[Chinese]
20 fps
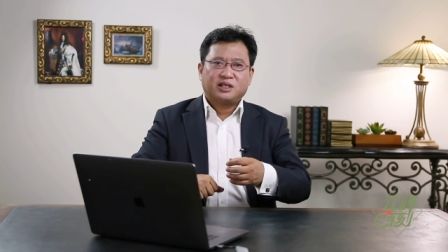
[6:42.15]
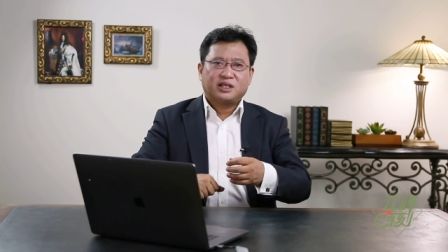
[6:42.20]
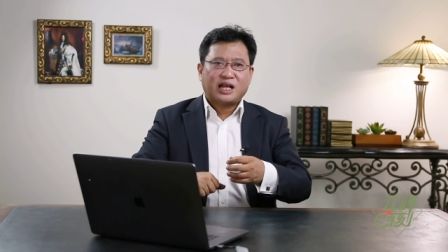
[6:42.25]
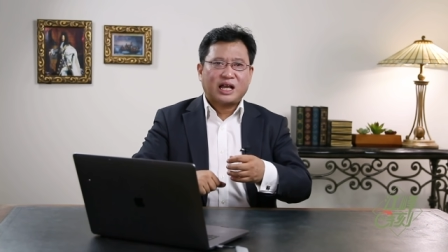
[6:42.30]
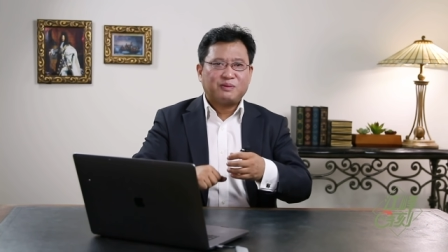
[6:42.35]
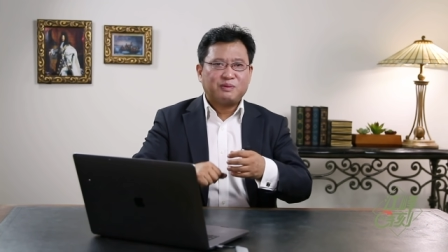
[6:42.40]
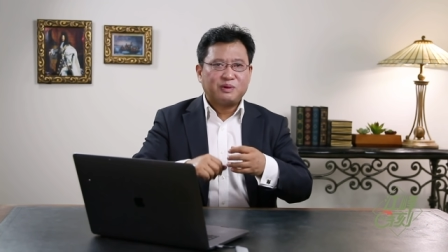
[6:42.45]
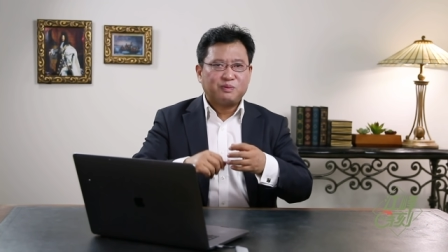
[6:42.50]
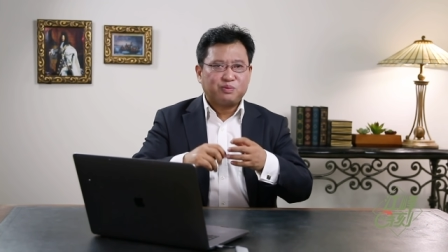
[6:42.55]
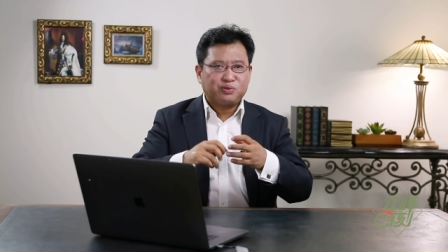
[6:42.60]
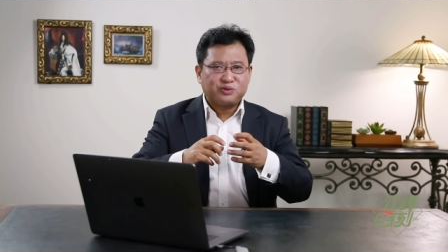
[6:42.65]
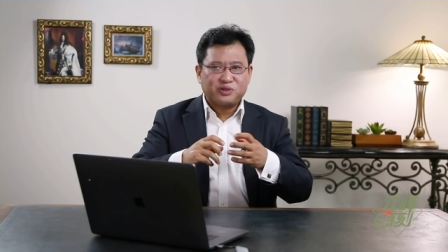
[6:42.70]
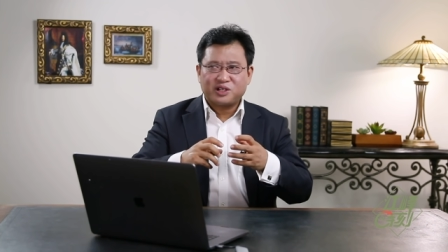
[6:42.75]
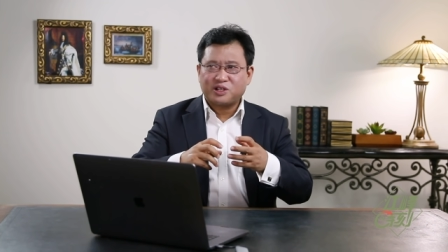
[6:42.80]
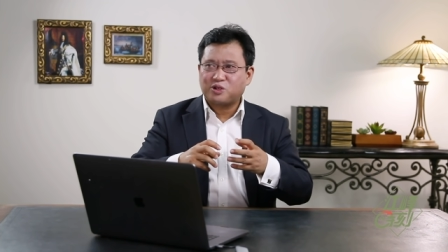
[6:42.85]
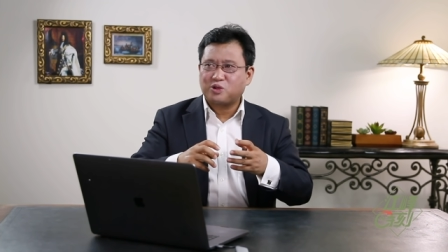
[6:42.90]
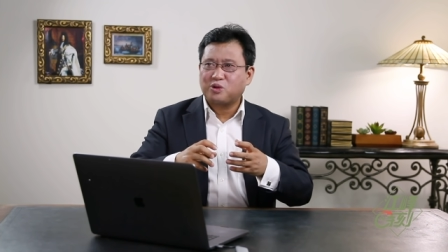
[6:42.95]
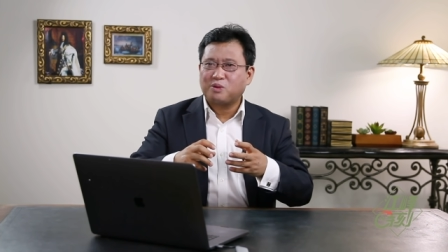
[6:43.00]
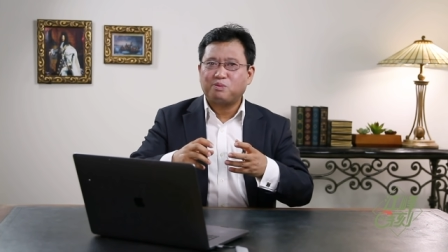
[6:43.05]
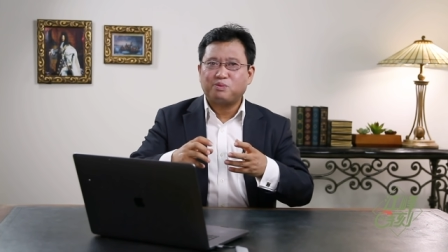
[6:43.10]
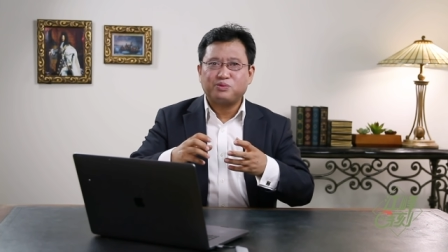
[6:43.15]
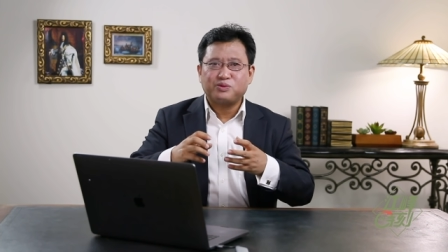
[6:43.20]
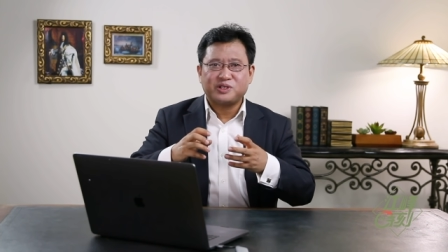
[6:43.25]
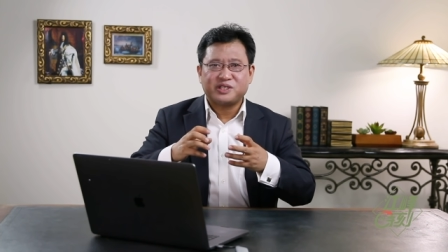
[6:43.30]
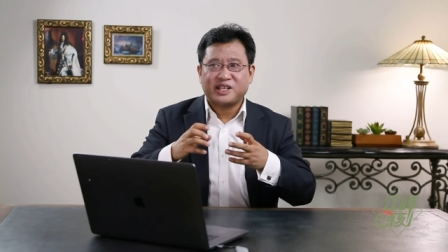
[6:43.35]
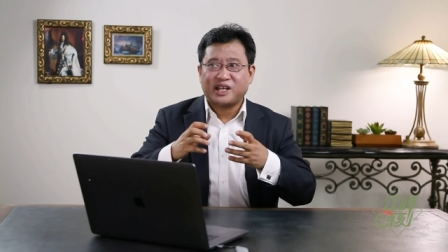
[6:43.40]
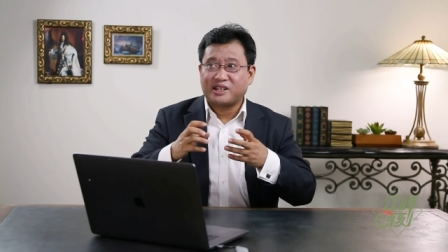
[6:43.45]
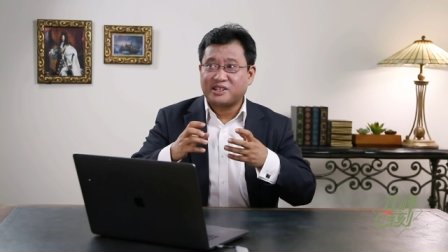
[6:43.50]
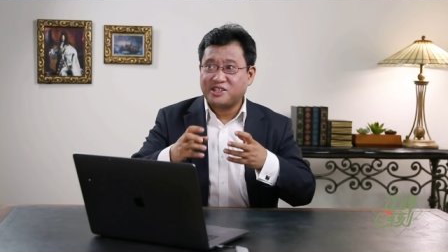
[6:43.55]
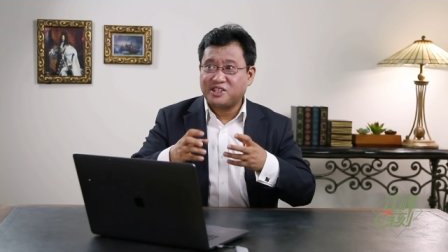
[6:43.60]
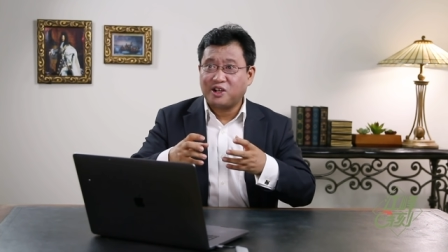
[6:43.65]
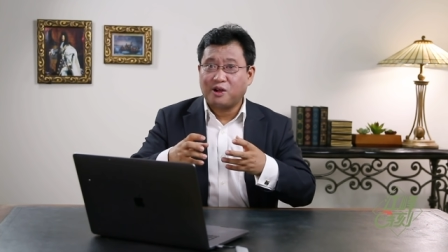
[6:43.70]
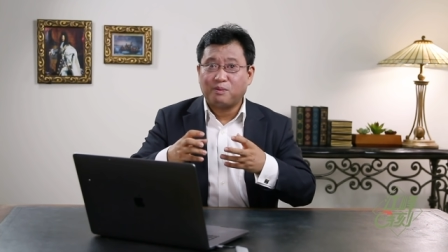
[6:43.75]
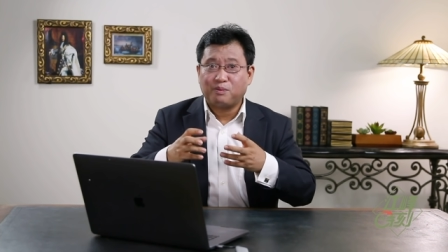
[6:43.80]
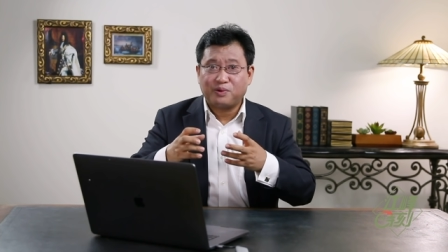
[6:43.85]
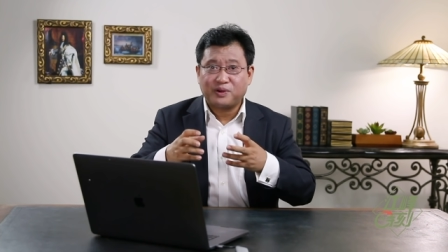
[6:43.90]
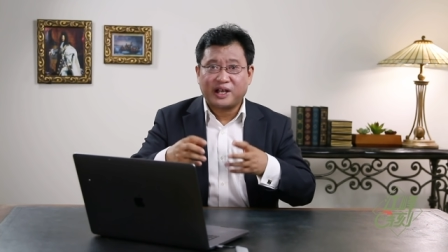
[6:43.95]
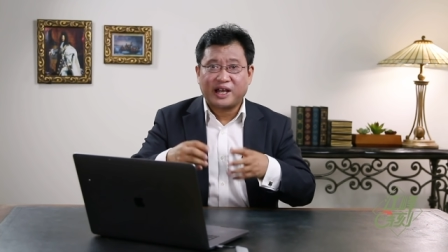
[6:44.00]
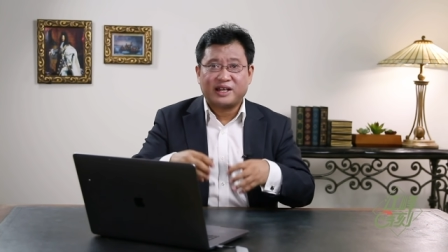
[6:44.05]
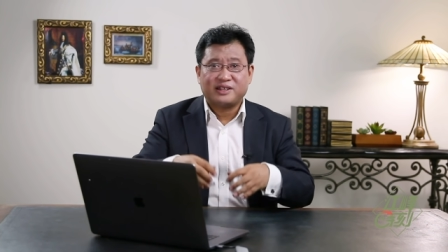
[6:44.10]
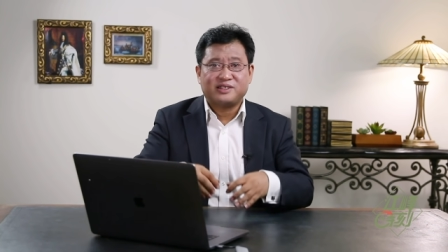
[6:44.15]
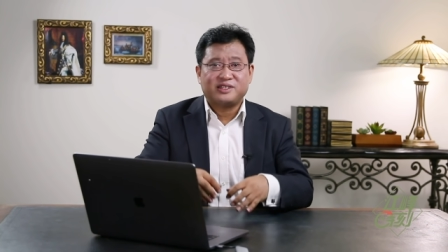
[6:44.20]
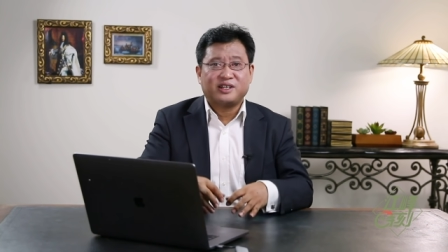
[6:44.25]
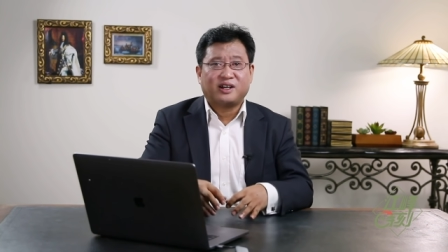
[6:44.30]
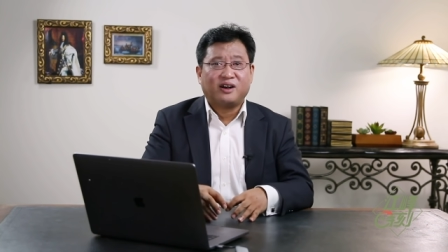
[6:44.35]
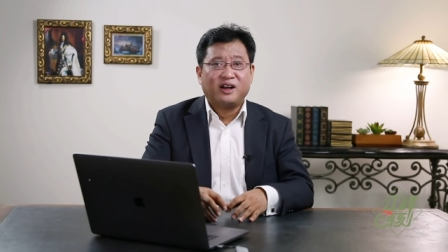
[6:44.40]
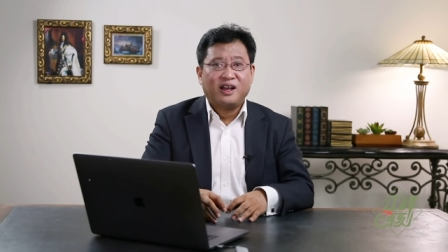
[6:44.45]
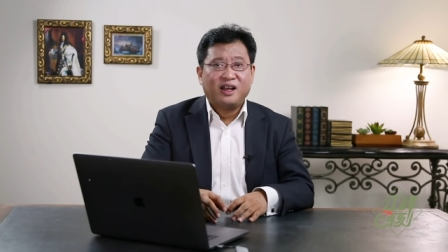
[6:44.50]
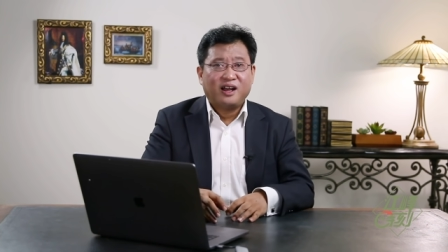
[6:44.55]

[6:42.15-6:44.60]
他们不是说不想叫、不敢叫，